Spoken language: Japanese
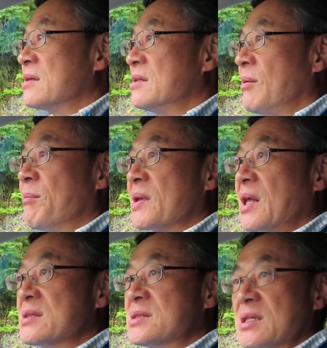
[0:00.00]
電波
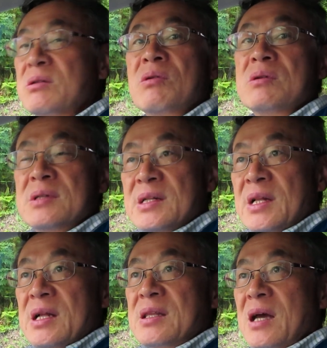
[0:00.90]
探知機と
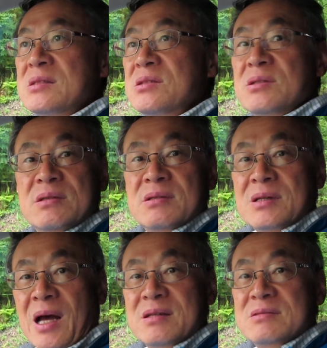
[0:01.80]
対する
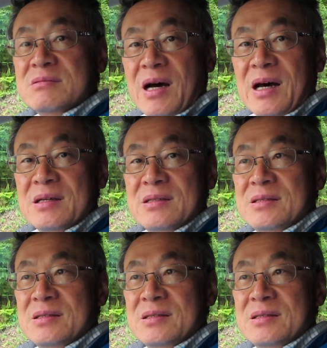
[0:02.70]
海軍は、